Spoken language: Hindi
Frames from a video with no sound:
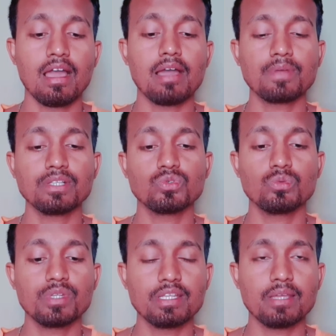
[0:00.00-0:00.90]
आपका जो
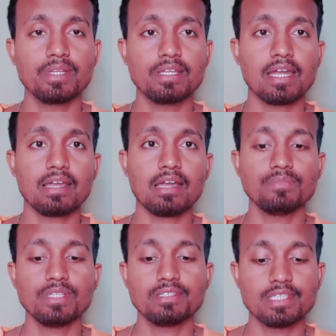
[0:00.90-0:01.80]
भी डेबिट कार्ड
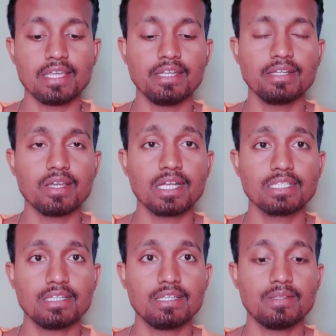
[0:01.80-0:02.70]
आपने सही ढंग
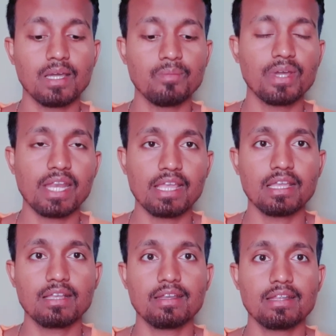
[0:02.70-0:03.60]
से नंबर एक
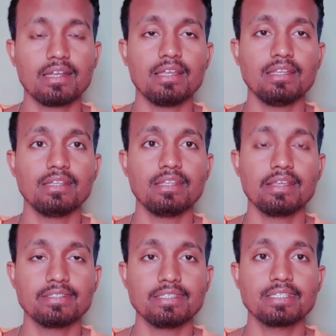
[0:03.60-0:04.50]
एक करके डाली है ठीक
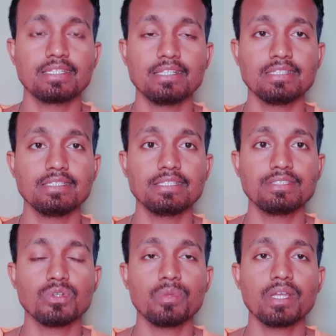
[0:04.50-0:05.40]
है सिक्सटीन डिजिट
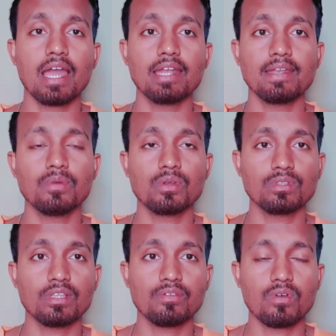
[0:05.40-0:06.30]
जो भी कार्ड नंबर
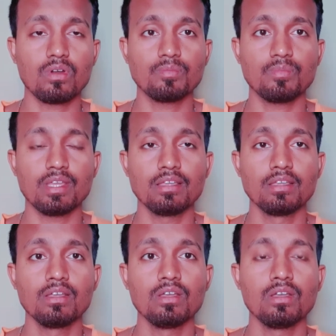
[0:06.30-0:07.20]
होता है फ़ोन में
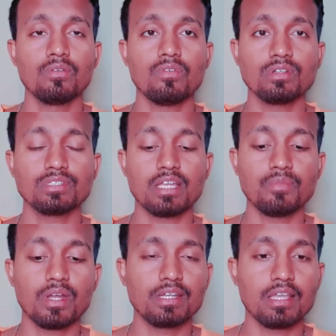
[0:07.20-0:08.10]
फ़ोन साइड
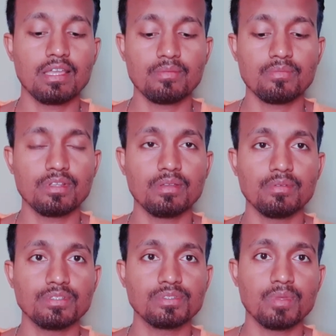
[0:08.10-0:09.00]
में
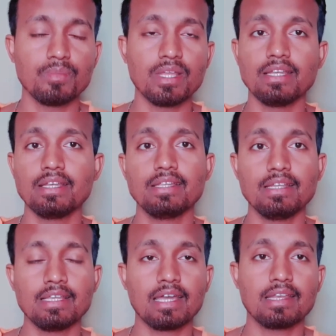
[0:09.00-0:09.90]
इसमें वैलिडिटी
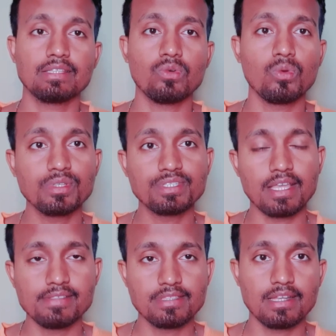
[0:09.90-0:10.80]
लिखा रहता है वो भी
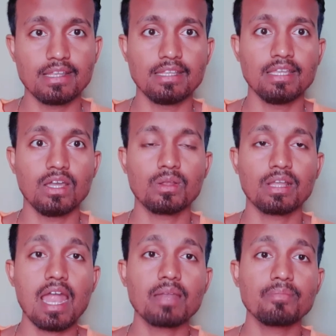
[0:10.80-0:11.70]
सही सही है और
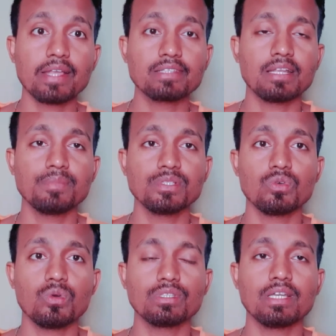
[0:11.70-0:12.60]
कार्ड बैक साइड में
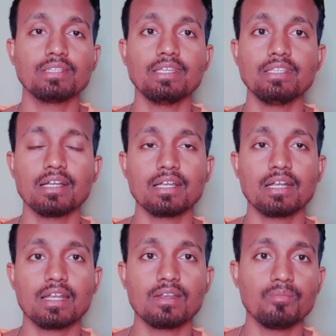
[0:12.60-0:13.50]
जो होता है तीन अंक
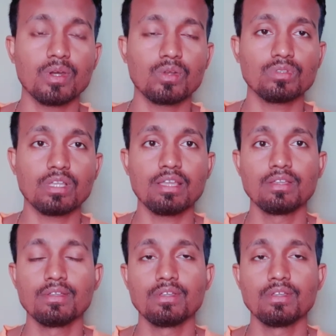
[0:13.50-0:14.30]
का नंबर होता है